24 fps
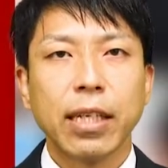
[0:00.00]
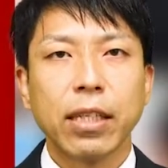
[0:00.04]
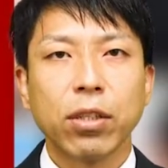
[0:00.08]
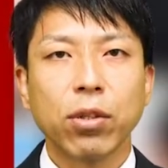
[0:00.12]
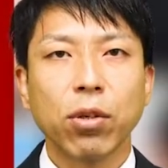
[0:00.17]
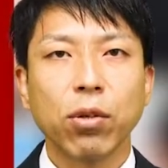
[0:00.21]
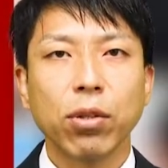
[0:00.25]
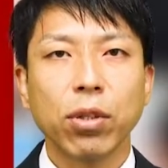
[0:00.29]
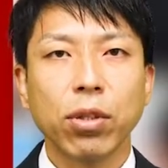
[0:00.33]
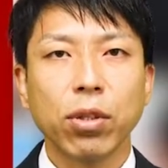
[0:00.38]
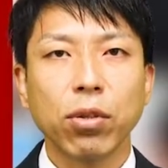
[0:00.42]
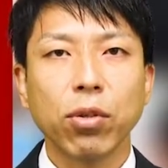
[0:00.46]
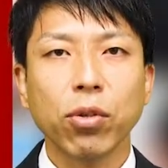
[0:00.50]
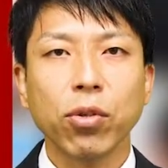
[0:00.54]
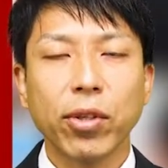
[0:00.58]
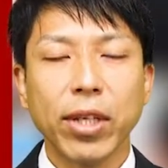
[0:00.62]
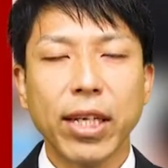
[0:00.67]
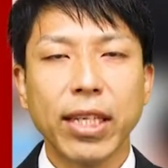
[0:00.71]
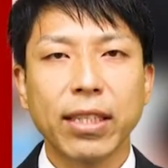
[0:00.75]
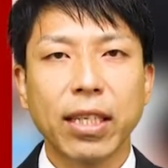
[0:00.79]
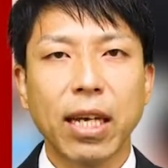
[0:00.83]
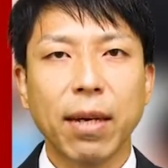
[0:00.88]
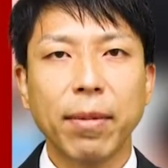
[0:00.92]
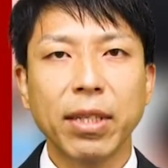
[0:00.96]
そうすること
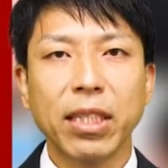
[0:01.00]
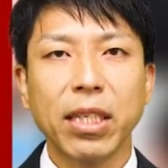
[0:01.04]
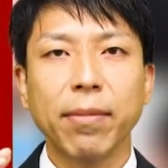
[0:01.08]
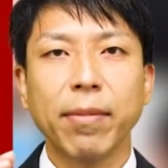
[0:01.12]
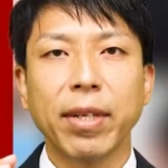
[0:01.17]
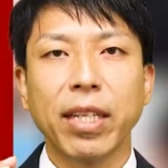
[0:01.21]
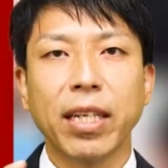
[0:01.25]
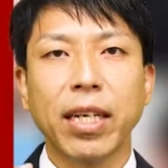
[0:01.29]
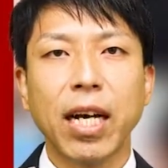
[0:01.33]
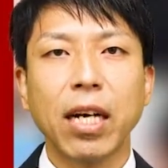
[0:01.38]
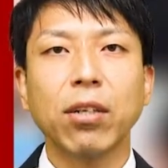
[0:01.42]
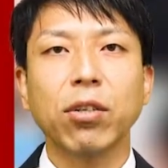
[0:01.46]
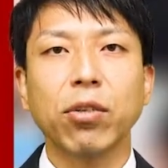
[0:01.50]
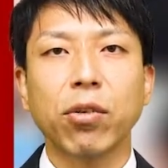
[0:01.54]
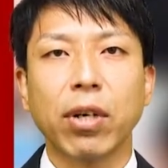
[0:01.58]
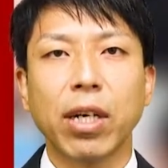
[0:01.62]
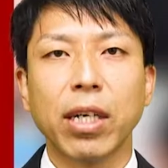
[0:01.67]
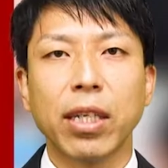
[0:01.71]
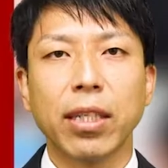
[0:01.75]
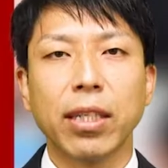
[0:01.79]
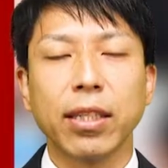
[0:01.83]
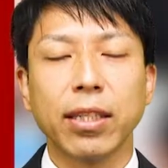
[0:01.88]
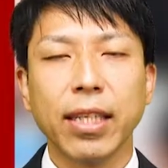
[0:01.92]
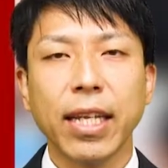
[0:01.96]
で様々な角度
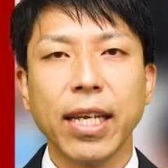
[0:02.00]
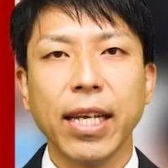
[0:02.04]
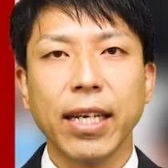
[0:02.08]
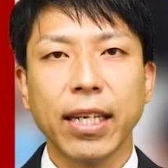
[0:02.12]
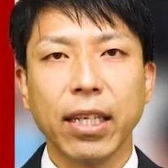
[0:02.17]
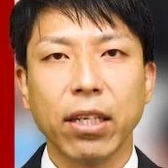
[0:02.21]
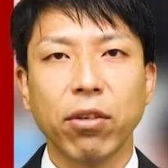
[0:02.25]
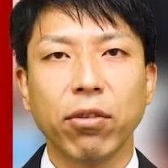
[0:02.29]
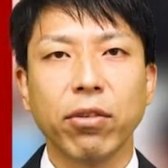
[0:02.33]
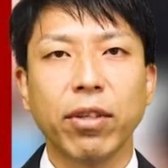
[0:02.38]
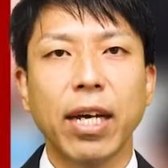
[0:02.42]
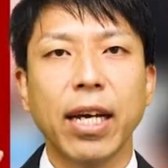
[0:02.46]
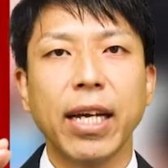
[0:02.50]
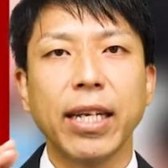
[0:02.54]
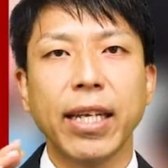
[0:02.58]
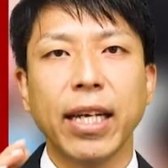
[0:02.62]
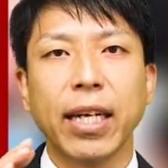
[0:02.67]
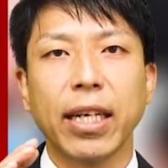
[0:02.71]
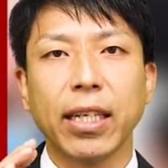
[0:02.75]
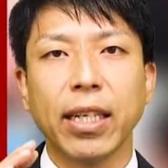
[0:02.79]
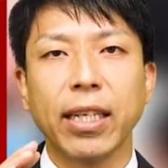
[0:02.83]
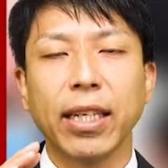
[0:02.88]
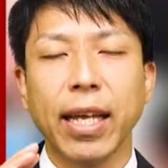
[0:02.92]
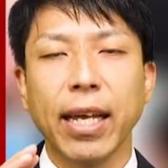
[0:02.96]
からですね、いろんな
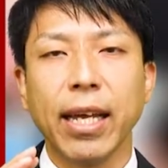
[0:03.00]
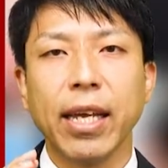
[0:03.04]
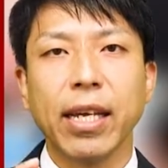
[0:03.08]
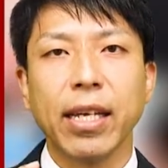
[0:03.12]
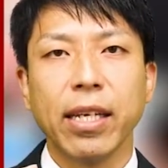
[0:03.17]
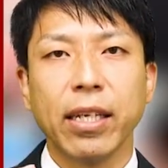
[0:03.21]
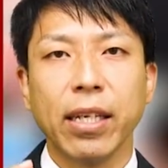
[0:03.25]
アイデアが出て、